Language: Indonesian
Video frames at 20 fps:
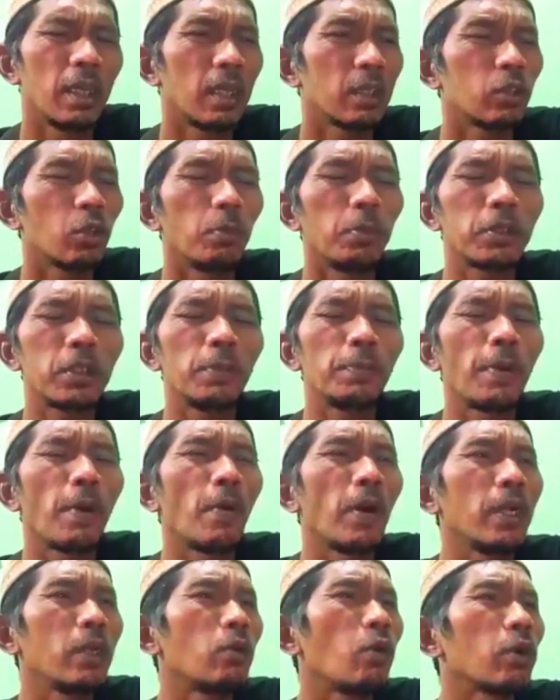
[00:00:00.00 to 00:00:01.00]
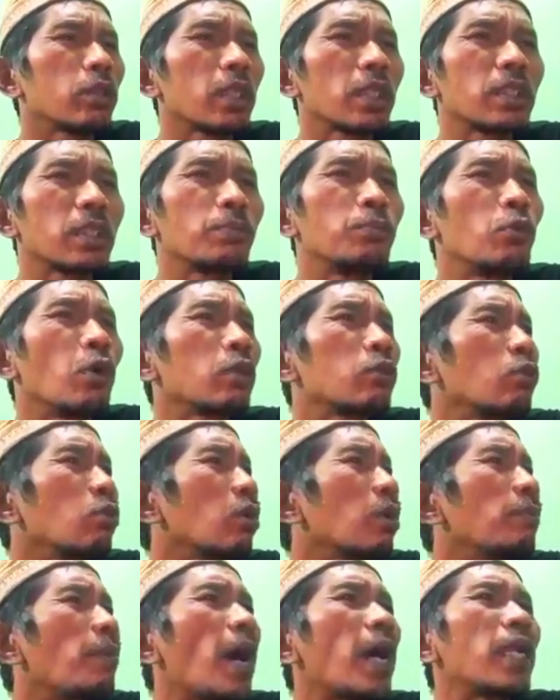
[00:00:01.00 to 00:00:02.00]
Iya, coba sih Pak Wali Kota semua
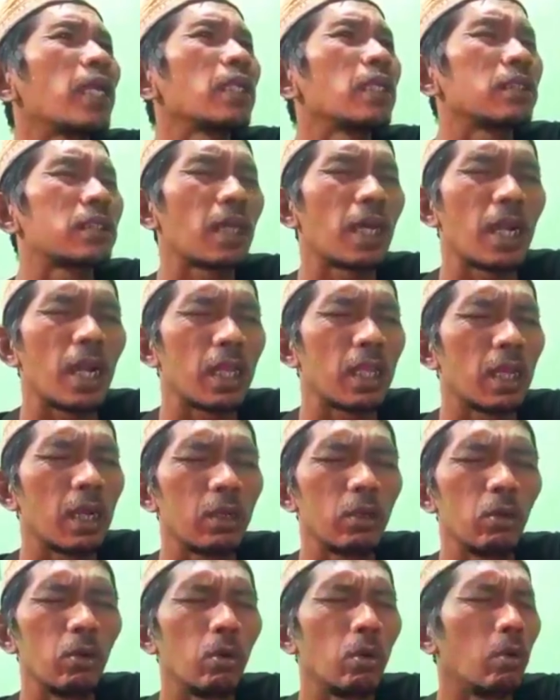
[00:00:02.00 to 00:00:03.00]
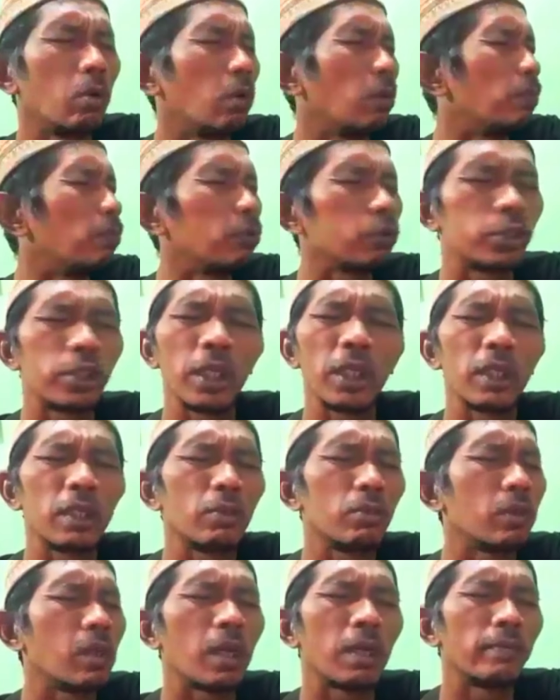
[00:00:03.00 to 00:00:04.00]
tuh gimana tuh caranya? Aduh,
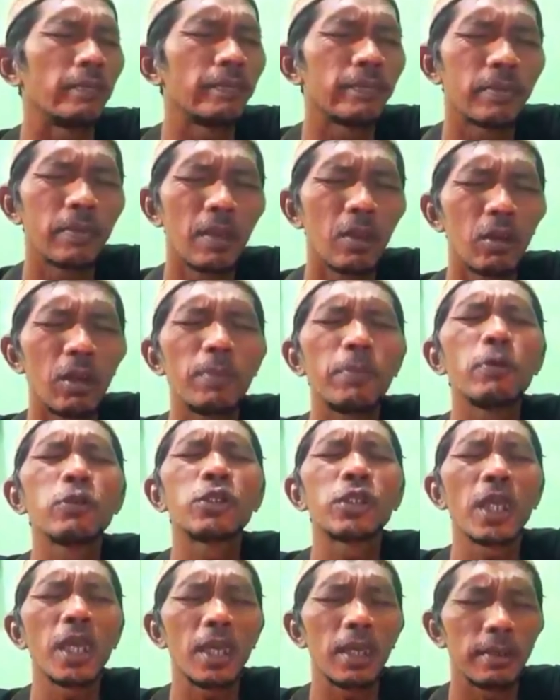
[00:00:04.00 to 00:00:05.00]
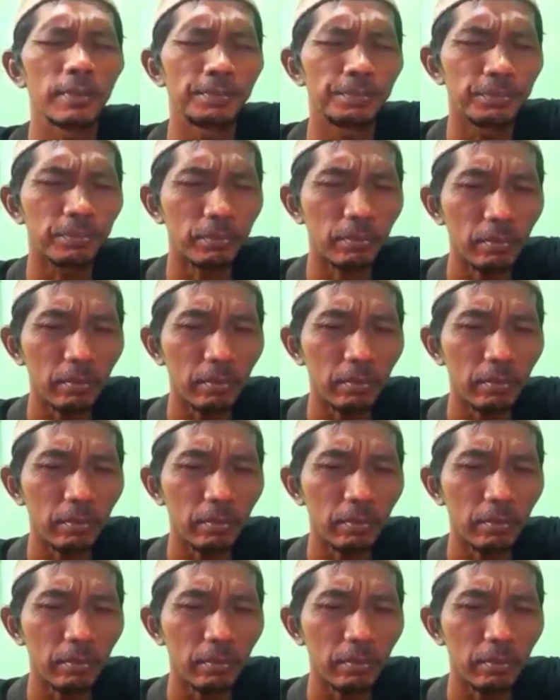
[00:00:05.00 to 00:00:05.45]
pusing nih udah. Udah pusing.